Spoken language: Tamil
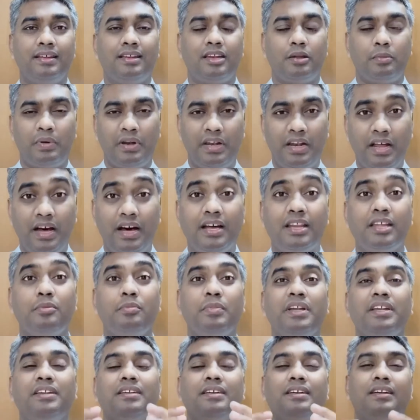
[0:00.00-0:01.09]
நம்ம எல்லாரையும்
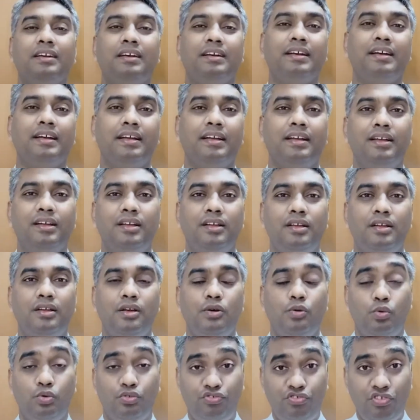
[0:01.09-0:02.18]
மீட்டெடுக்க
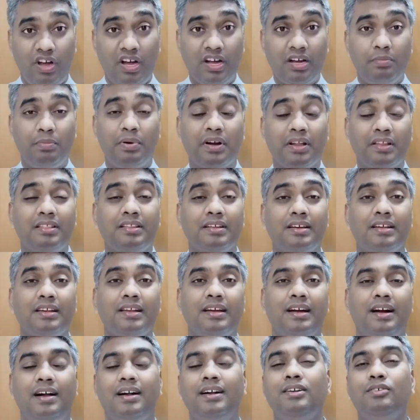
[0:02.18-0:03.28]
உற்சாகப்படுத்துகிற
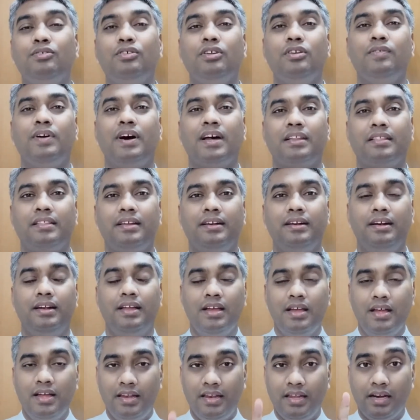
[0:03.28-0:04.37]
ஆண்டோருடைய வார்த்தைகள்
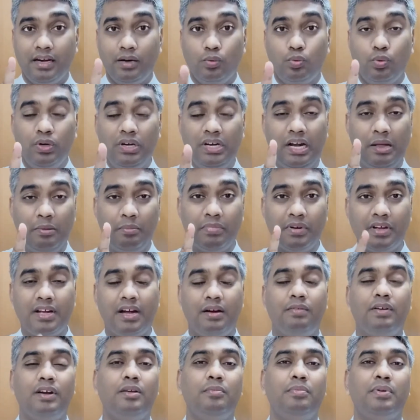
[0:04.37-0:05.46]
நீங்கள் உள்ளம்
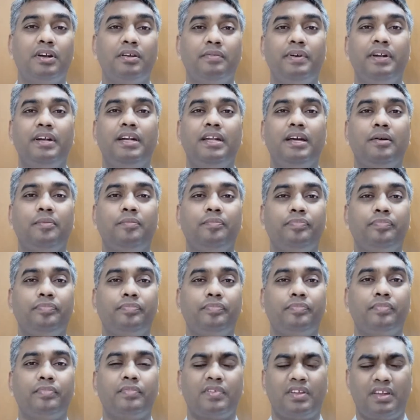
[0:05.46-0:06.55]
கவலைப்பட வேண்டாம்
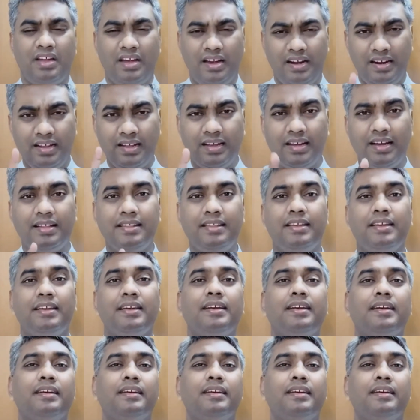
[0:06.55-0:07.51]
கலங்காதீங்க